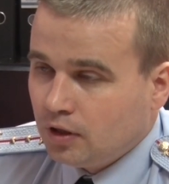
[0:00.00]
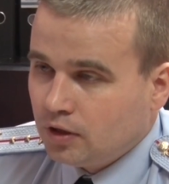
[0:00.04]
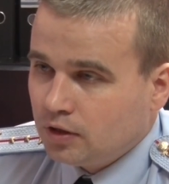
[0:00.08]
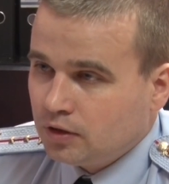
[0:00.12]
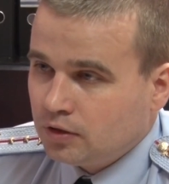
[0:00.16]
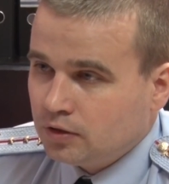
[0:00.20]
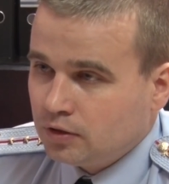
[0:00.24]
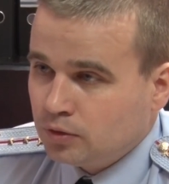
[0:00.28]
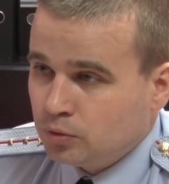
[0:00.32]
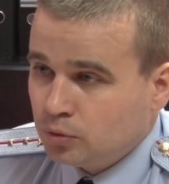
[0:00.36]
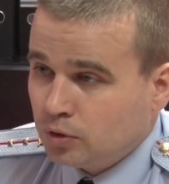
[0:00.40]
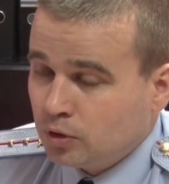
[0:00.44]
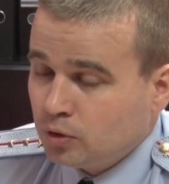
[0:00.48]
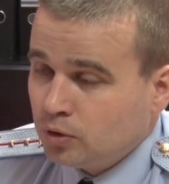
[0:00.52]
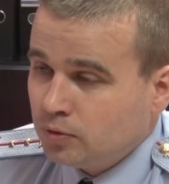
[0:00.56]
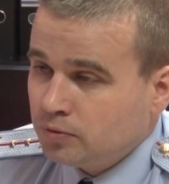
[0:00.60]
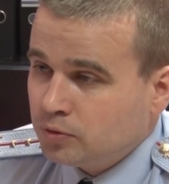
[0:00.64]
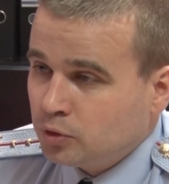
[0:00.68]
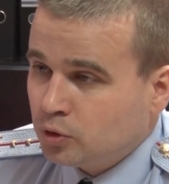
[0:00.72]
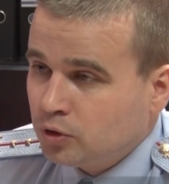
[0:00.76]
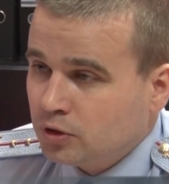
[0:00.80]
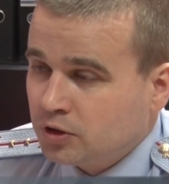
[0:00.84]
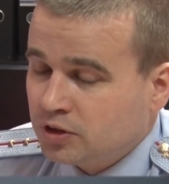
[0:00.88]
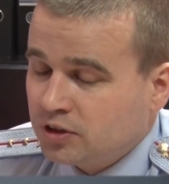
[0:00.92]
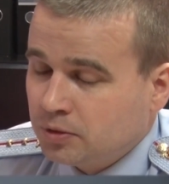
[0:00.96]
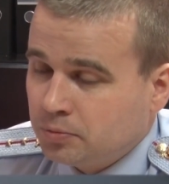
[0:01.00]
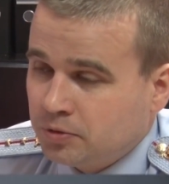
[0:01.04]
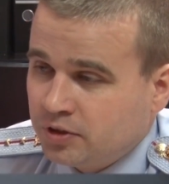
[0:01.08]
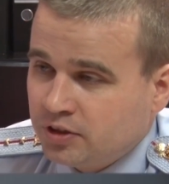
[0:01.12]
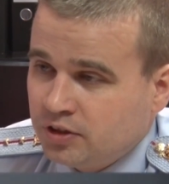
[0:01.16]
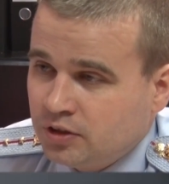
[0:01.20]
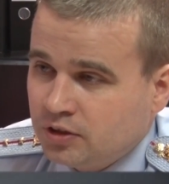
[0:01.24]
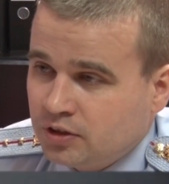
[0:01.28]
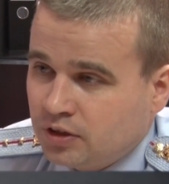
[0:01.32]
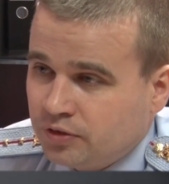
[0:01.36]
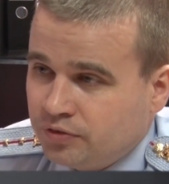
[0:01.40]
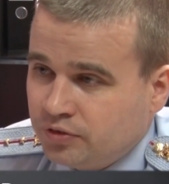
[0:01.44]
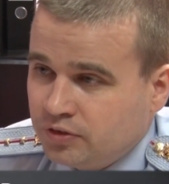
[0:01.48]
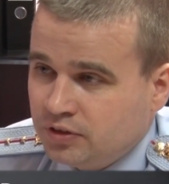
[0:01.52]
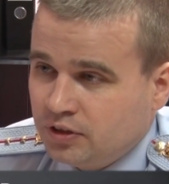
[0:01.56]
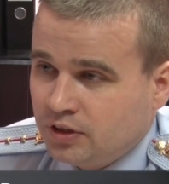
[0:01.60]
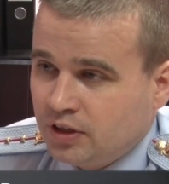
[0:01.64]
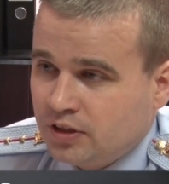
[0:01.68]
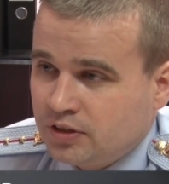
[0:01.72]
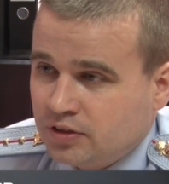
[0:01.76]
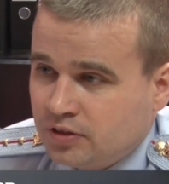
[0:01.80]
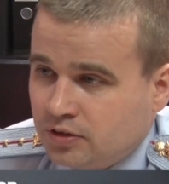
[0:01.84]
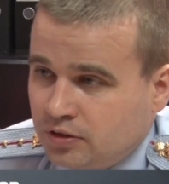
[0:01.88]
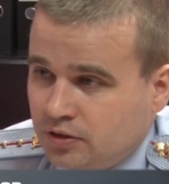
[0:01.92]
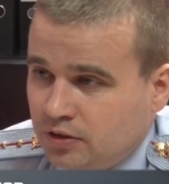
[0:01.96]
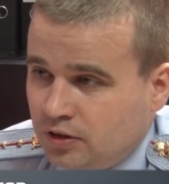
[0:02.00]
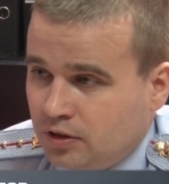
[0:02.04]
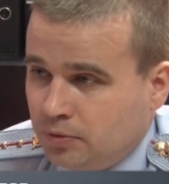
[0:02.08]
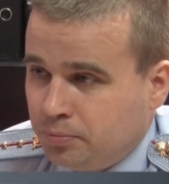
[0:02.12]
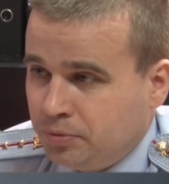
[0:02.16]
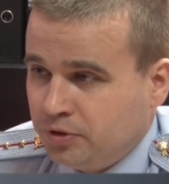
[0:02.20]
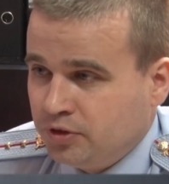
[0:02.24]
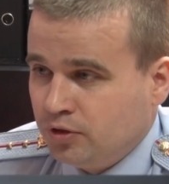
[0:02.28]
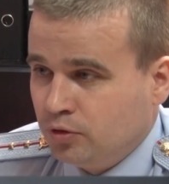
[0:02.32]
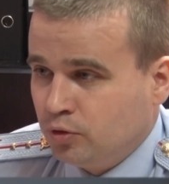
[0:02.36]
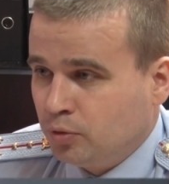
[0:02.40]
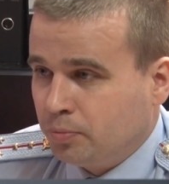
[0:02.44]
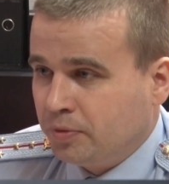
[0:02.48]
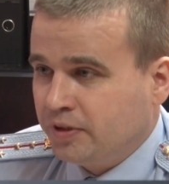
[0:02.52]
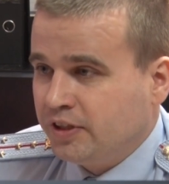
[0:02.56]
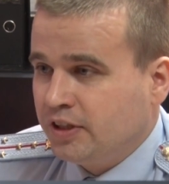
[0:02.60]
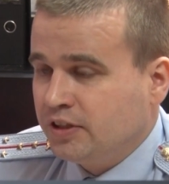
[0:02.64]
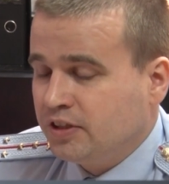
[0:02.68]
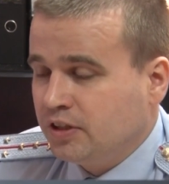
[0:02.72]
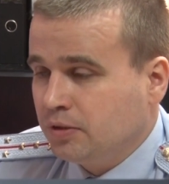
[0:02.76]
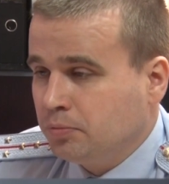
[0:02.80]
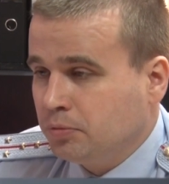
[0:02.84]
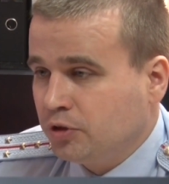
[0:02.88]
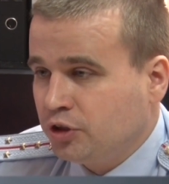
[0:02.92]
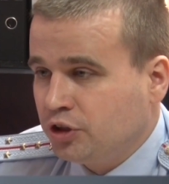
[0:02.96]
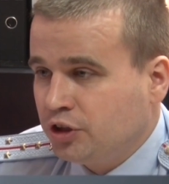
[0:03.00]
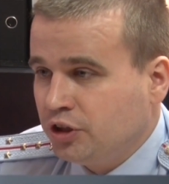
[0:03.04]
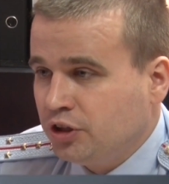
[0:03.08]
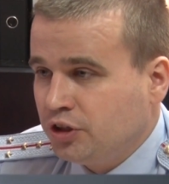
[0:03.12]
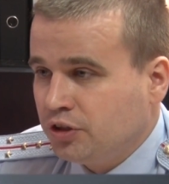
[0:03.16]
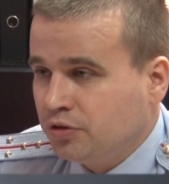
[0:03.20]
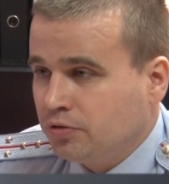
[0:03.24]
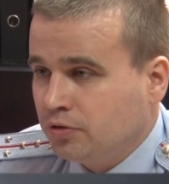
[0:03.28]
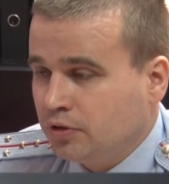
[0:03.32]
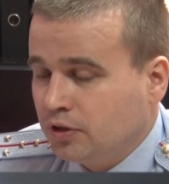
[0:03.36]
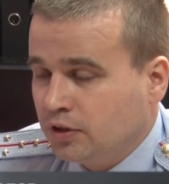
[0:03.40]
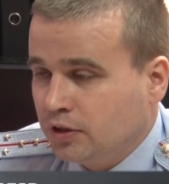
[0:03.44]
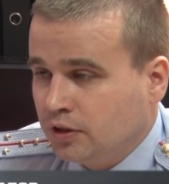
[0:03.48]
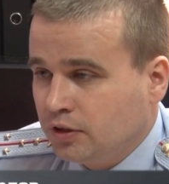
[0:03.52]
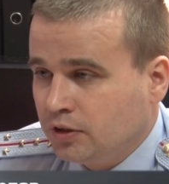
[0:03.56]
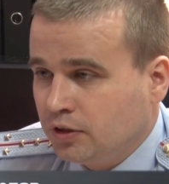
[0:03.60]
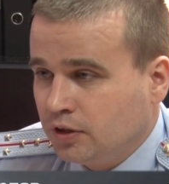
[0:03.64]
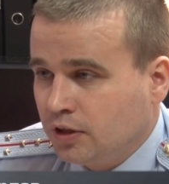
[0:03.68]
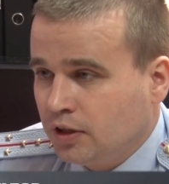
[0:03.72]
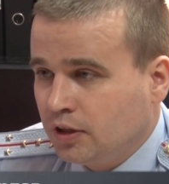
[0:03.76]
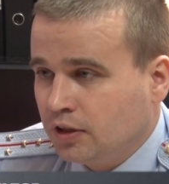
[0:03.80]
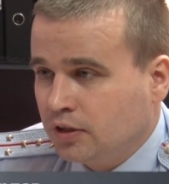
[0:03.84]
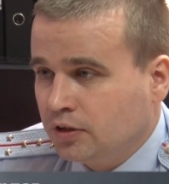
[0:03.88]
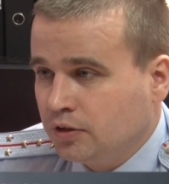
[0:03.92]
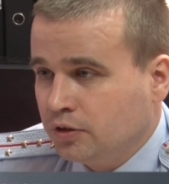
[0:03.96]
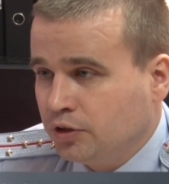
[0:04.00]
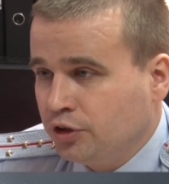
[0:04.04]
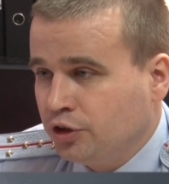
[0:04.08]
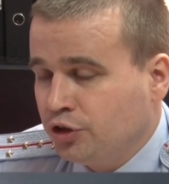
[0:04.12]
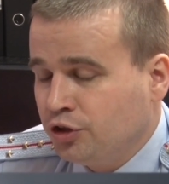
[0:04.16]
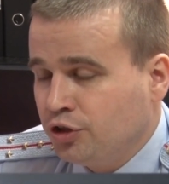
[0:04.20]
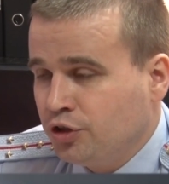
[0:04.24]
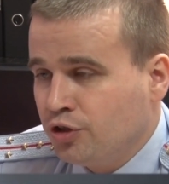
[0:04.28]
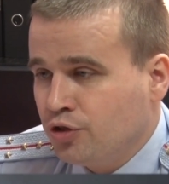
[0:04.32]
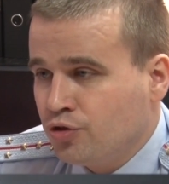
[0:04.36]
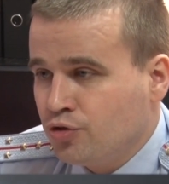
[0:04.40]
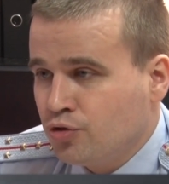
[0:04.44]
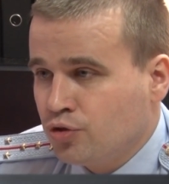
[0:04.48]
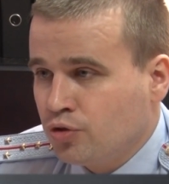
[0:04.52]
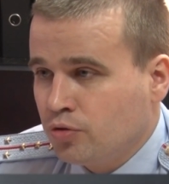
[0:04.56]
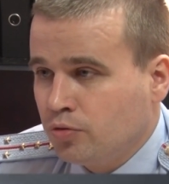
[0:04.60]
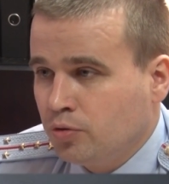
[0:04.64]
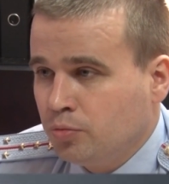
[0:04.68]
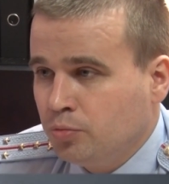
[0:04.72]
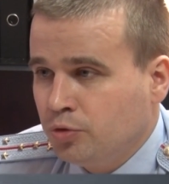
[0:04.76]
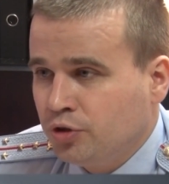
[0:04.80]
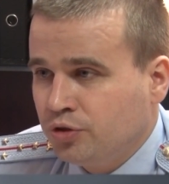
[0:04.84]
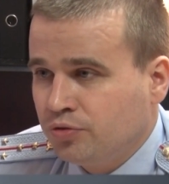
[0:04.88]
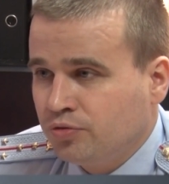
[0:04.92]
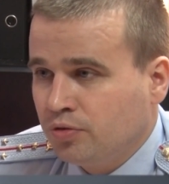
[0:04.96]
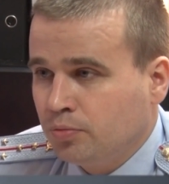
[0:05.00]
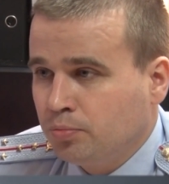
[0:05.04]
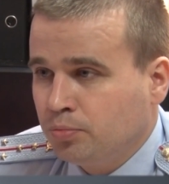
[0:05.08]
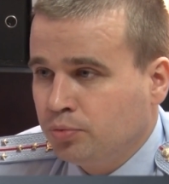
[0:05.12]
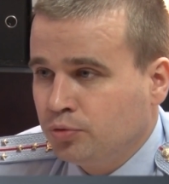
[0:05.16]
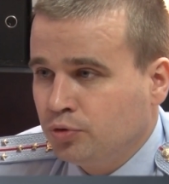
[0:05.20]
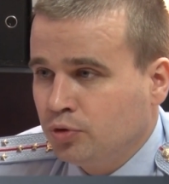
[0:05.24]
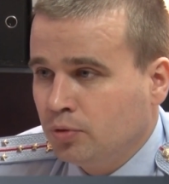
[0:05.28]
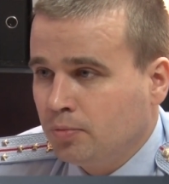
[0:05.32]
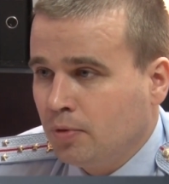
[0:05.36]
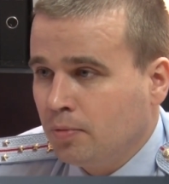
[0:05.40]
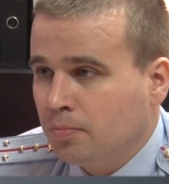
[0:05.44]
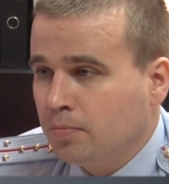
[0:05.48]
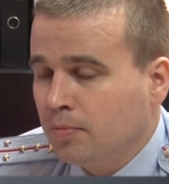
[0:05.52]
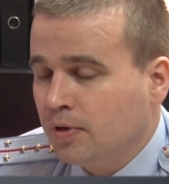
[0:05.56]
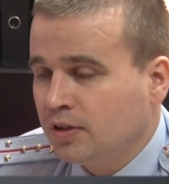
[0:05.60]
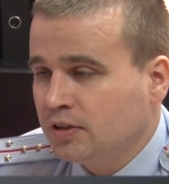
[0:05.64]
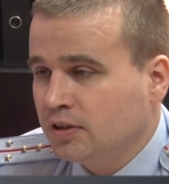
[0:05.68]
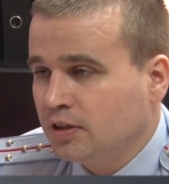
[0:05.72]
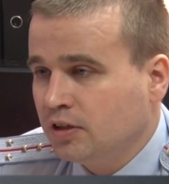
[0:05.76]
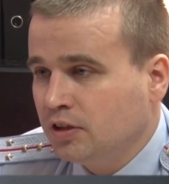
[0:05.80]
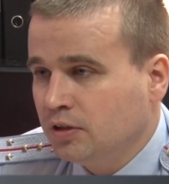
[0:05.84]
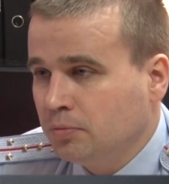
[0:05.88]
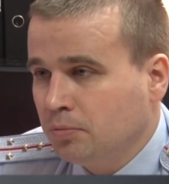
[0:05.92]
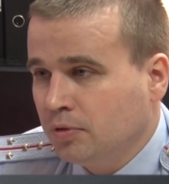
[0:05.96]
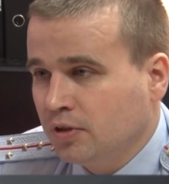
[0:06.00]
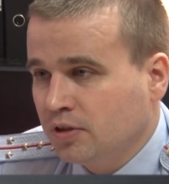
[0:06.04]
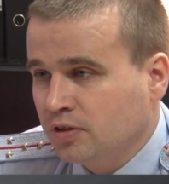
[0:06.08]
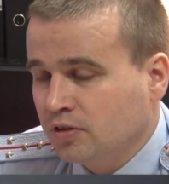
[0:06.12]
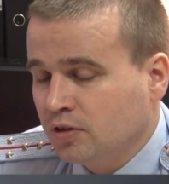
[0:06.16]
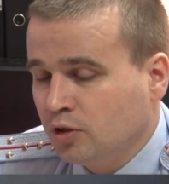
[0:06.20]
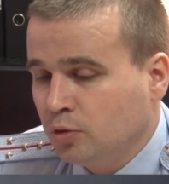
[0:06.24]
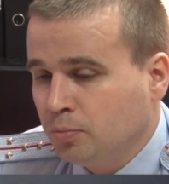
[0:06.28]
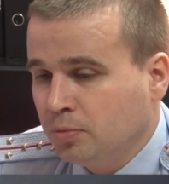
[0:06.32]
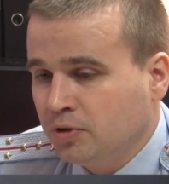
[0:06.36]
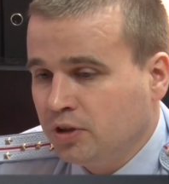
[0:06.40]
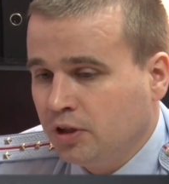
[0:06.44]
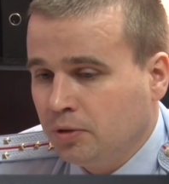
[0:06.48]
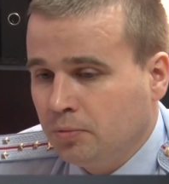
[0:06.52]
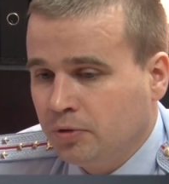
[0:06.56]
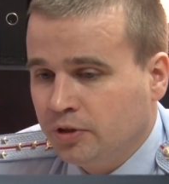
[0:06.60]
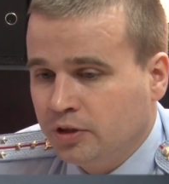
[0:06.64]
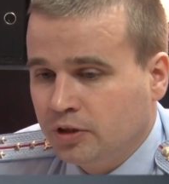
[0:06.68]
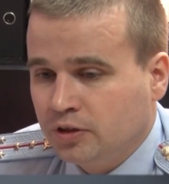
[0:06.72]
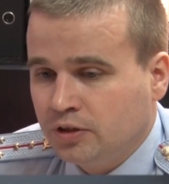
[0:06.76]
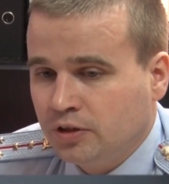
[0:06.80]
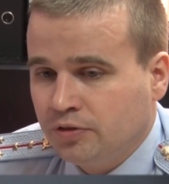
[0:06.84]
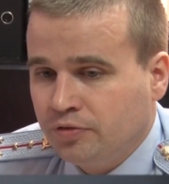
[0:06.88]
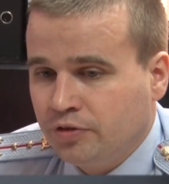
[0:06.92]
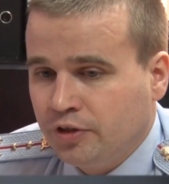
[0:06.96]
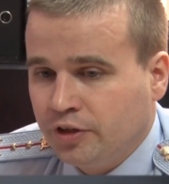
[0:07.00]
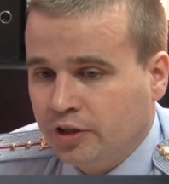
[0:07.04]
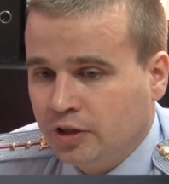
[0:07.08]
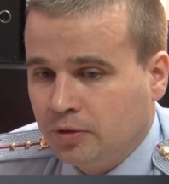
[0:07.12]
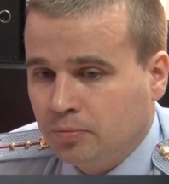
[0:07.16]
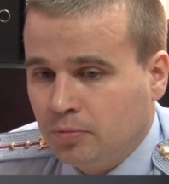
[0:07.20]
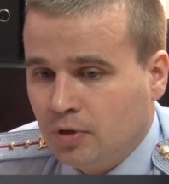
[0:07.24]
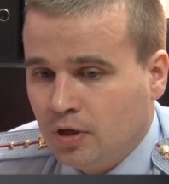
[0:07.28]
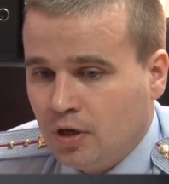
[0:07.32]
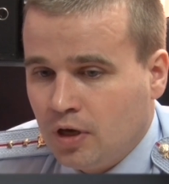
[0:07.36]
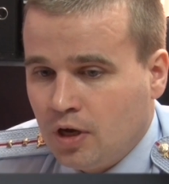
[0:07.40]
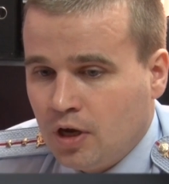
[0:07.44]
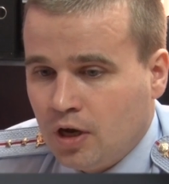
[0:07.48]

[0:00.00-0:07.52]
Э, Уголовным кодексом Российской Федерации определено понятие мошенничества, это как хищение чужого имущества путем обмана, либо злоупотребления доверием.